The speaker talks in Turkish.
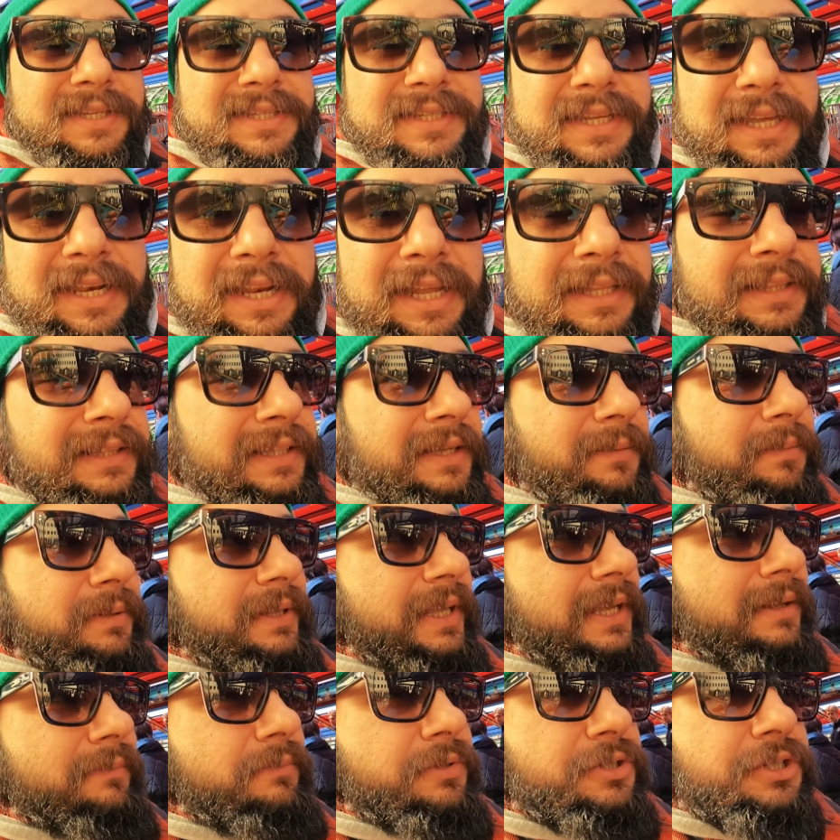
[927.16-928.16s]
Disneyland
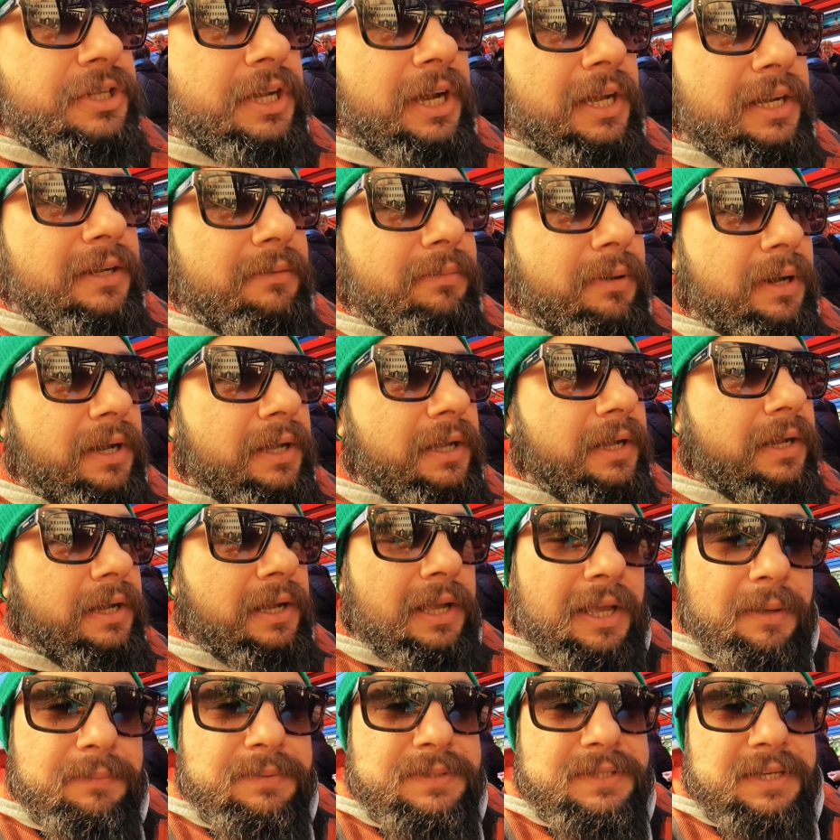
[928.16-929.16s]
gibi değilmiş galiba ya.
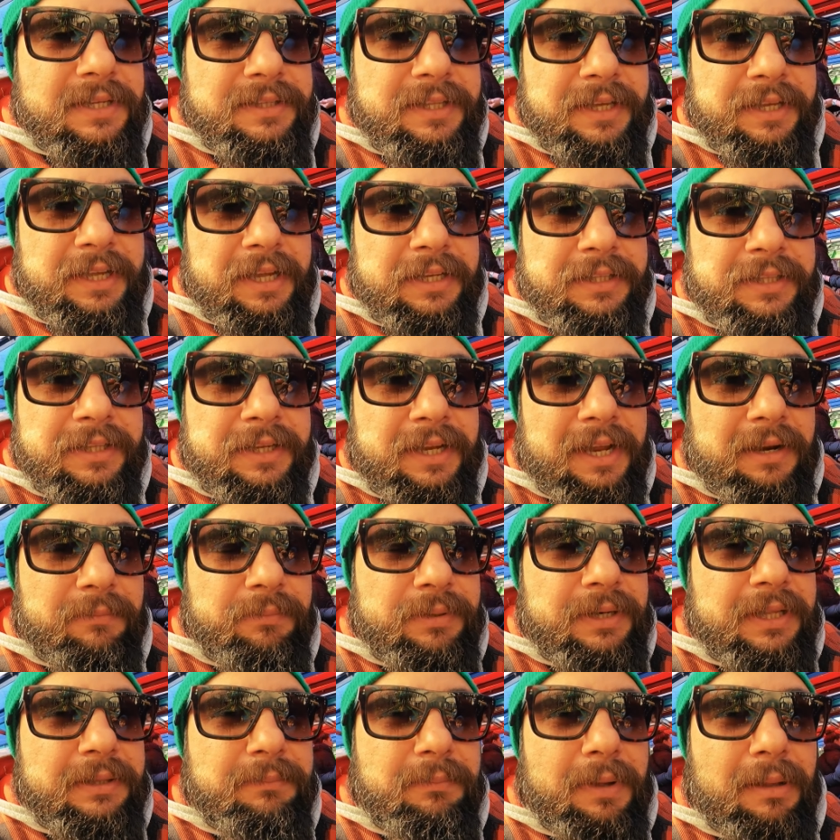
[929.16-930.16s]
Hepsine teker teker
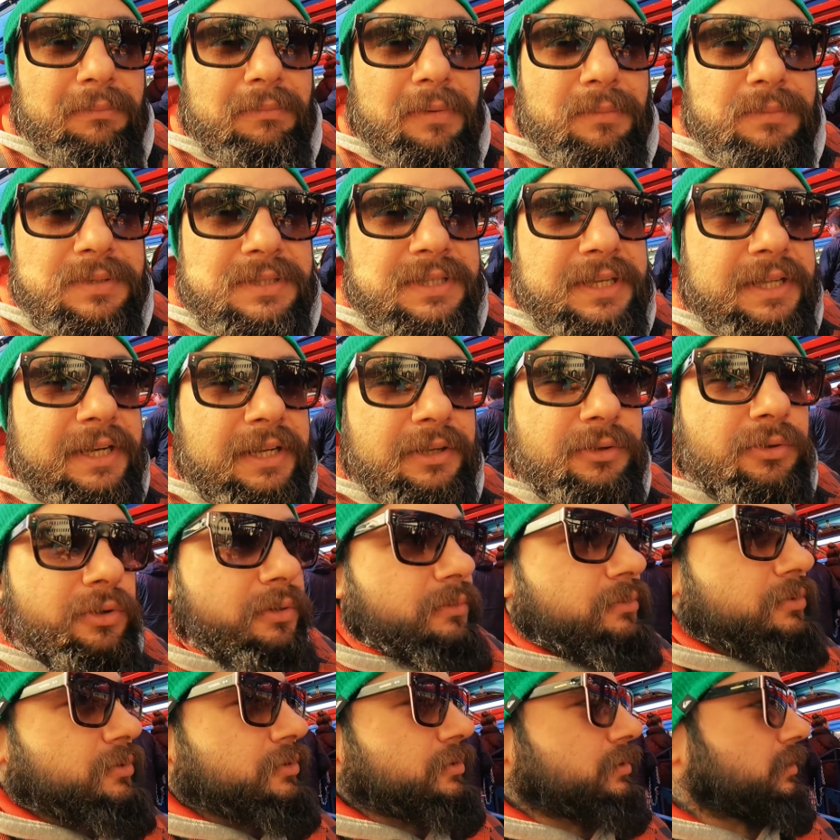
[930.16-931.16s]
bilet mi almamız
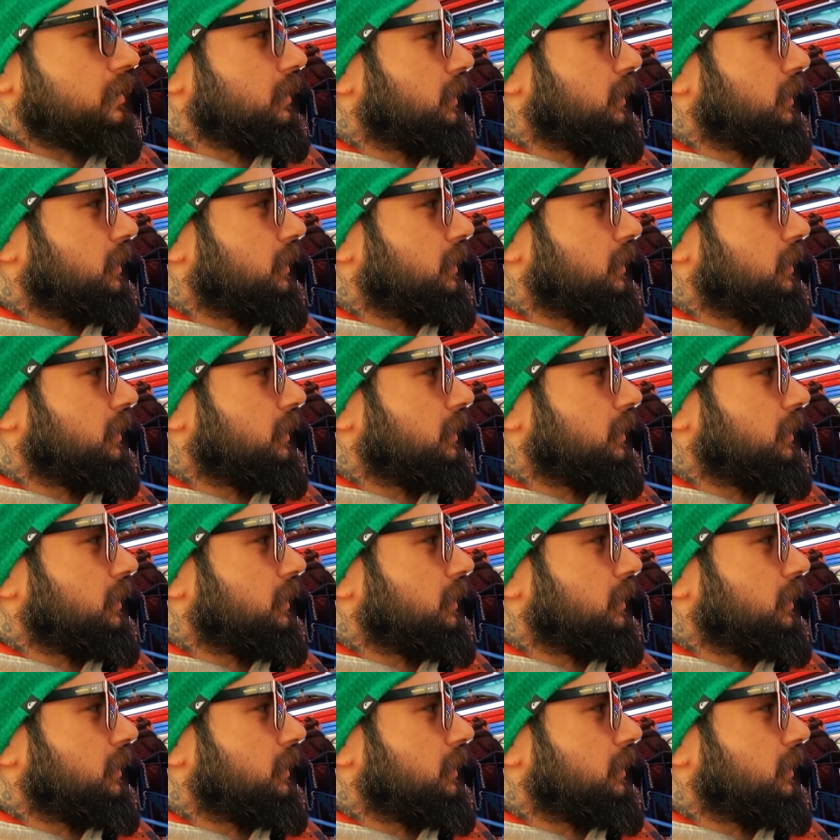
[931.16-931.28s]
gerekiyormuş?